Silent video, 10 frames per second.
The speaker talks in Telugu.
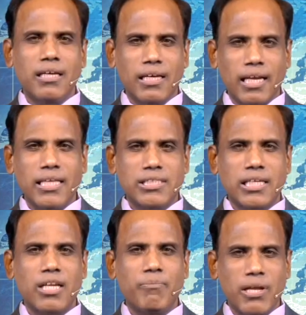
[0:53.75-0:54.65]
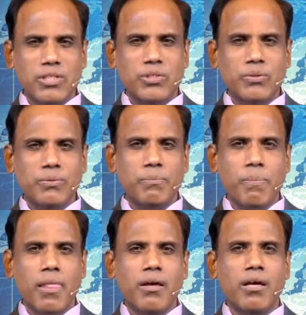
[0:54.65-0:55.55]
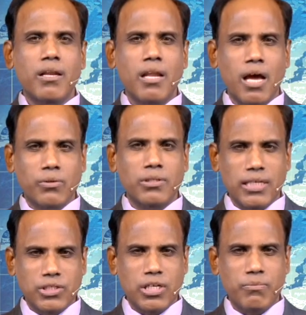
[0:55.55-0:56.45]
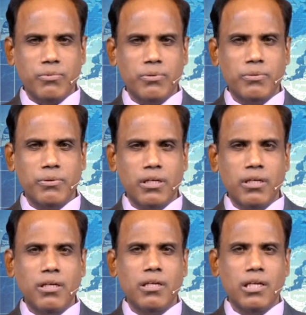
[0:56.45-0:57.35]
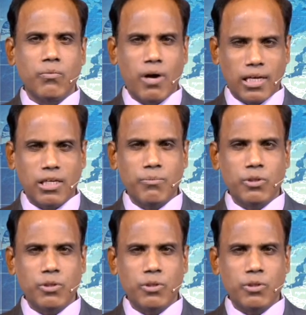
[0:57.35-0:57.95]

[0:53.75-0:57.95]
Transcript: గ్రహించగల మనస్సు నాకు దయచేయము నీ వాక్యము